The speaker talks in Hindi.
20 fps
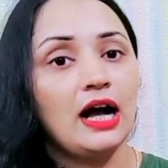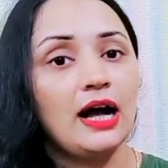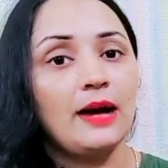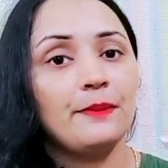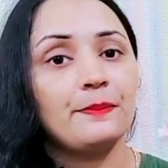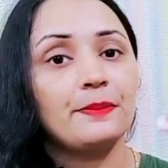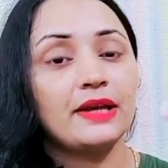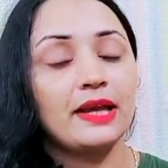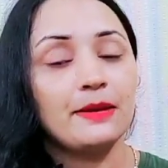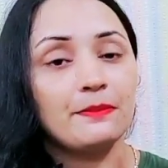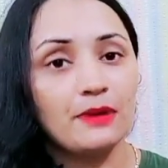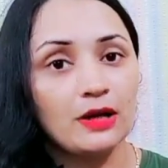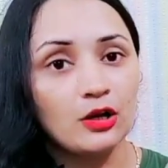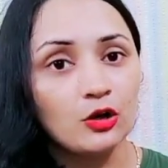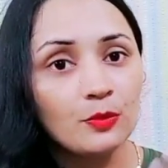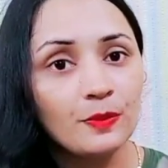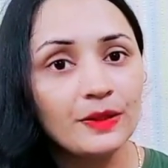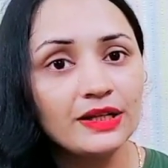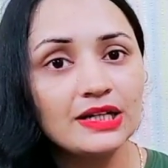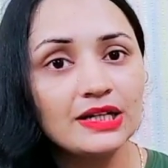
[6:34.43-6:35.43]
आपके
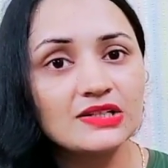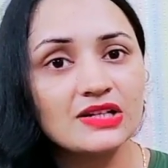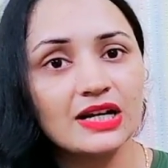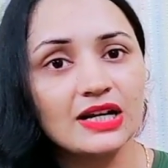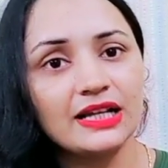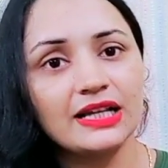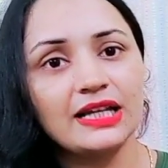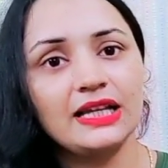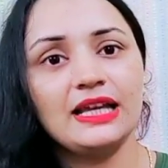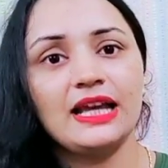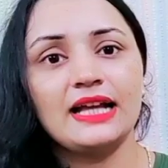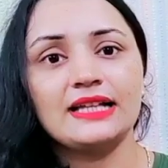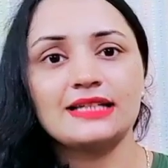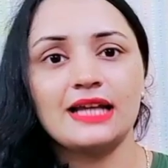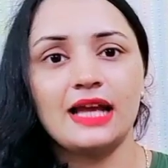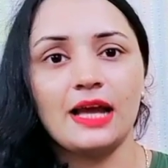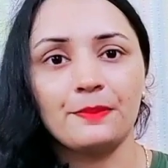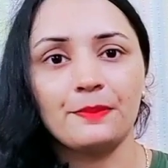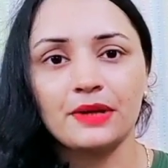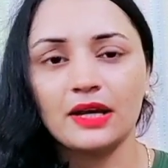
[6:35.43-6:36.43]
बालों पे नज़र लगी है
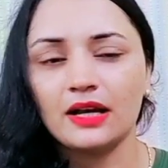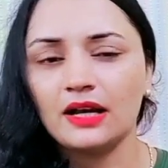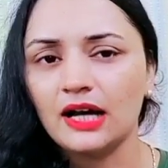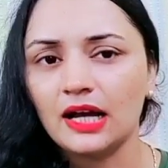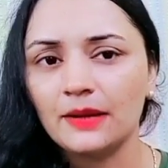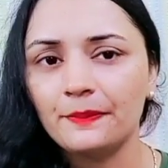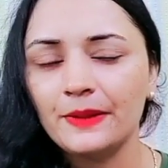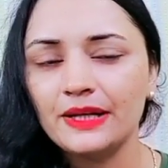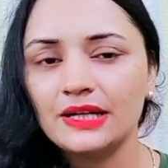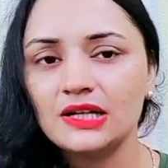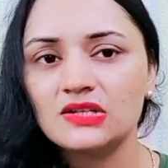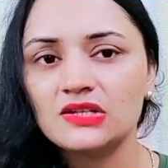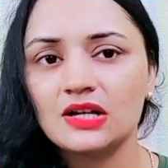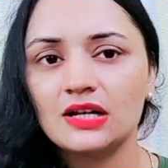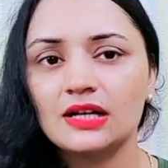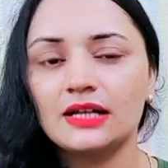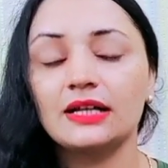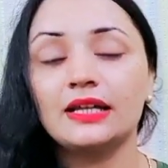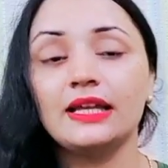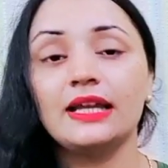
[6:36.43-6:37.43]
चाहे आपके घर पे नज़र
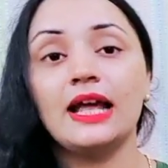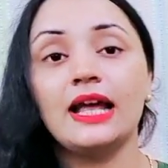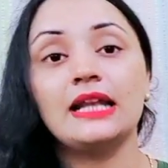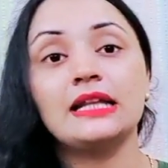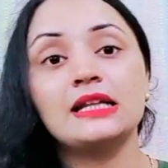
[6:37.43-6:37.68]
लगी है